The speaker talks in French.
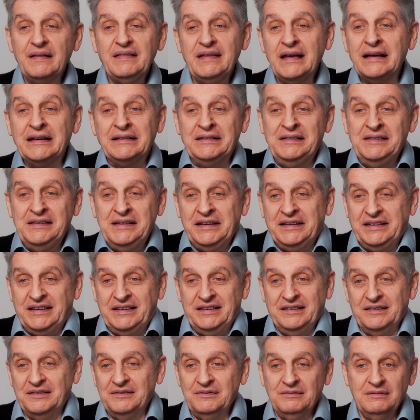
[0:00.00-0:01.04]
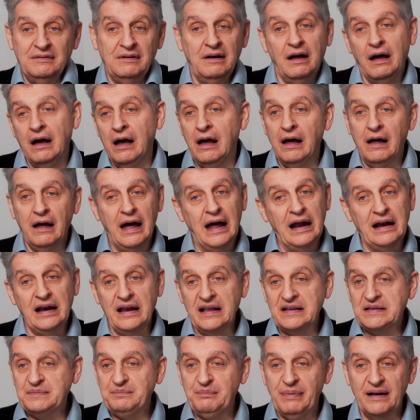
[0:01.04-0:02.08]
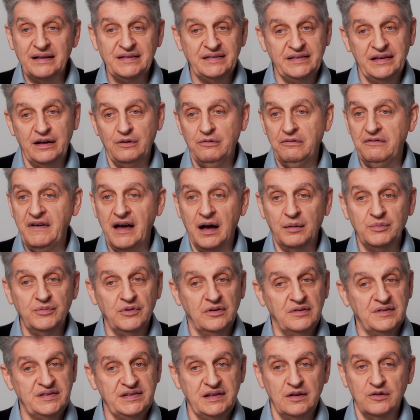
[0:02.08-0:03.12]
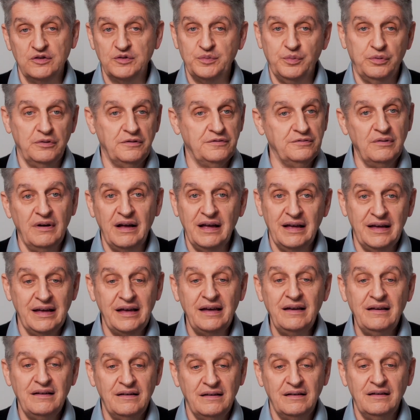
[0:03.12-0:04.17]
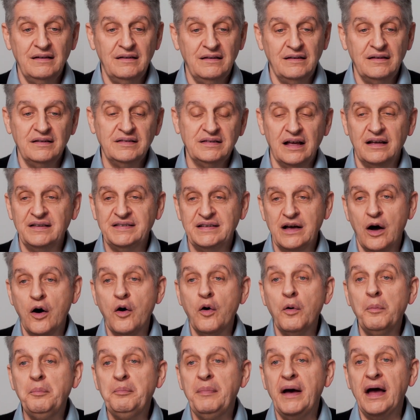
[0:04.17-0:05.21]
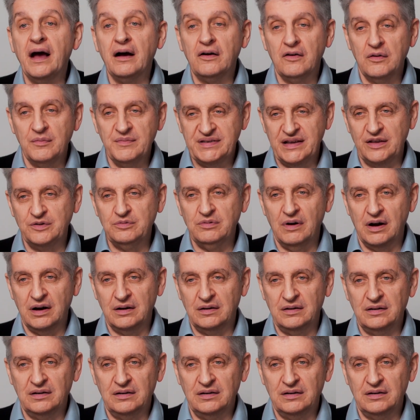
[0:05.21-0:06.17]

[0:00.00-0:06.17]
technique. Elle laisse passer le verbe dans le silence profond et ça opère comme ça doit.